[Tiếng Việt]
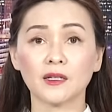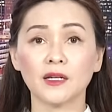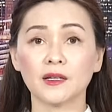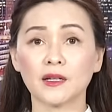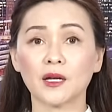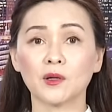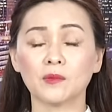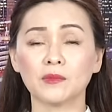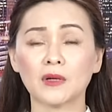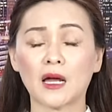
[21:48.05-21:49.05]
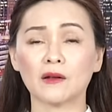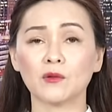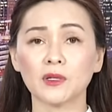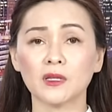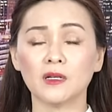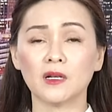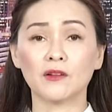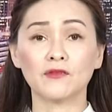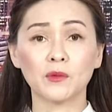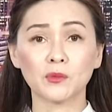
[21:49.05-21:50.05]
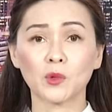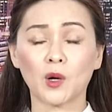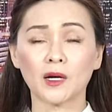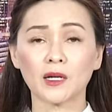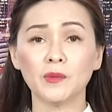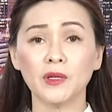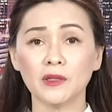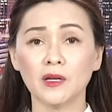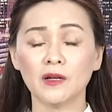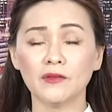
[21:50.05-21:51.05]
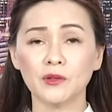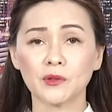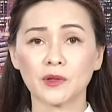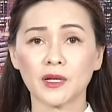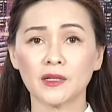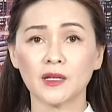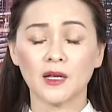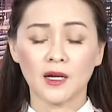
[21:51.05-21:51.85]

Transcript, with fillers: hiện yep. nay cũng đã quyết định là phong tỏa cái biên giới với Ukraine